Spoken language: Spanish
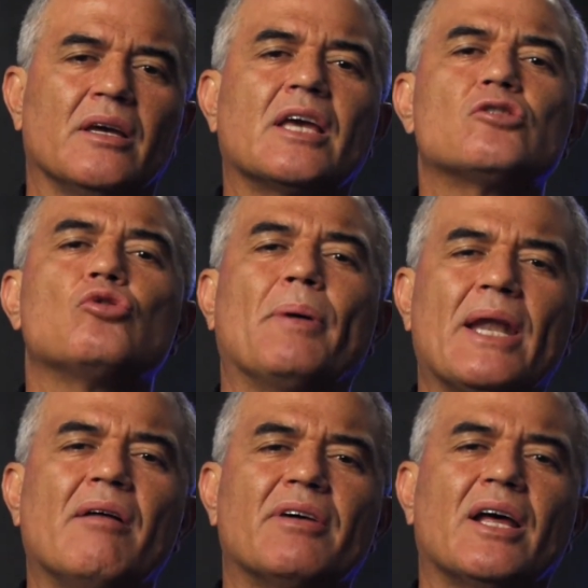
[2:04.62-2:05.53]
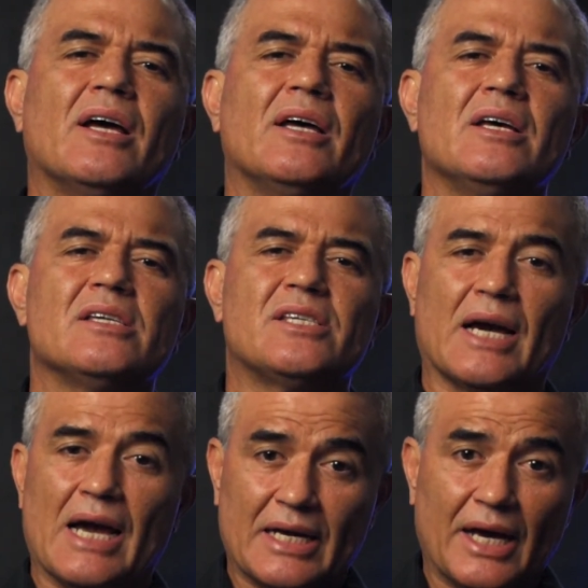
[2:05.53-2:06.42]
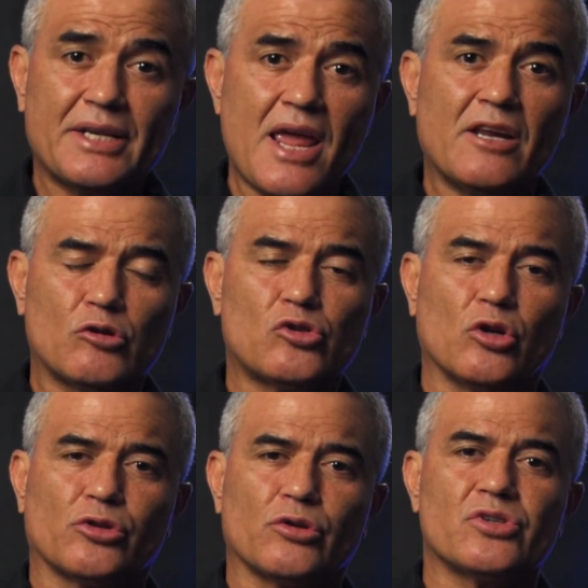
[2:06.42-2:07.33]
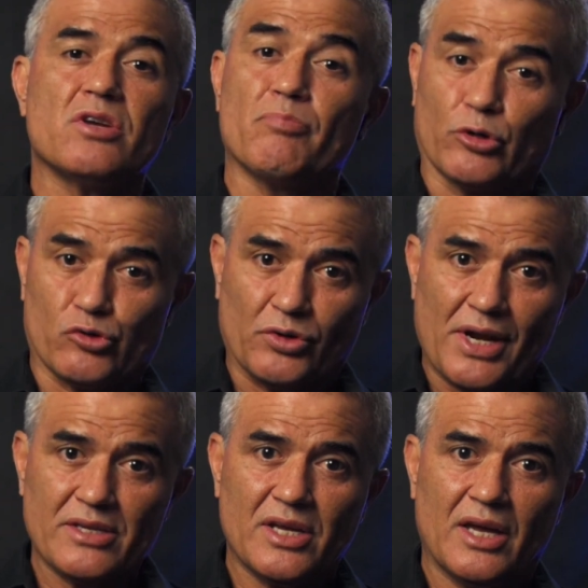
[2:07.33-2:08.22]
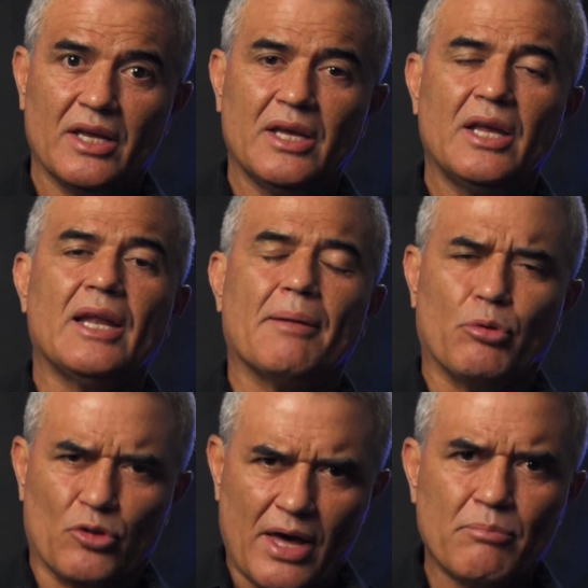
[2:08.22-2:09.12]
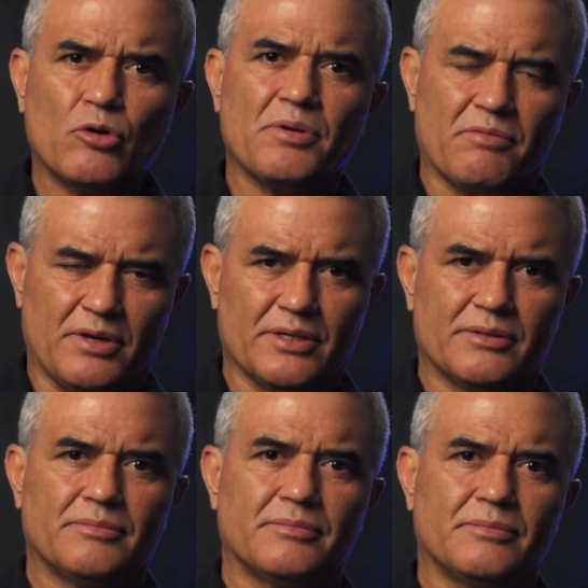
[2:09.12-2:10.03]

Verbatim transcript: Que su palabra se haga carne en nosotros y por su gracia la podamos vivir.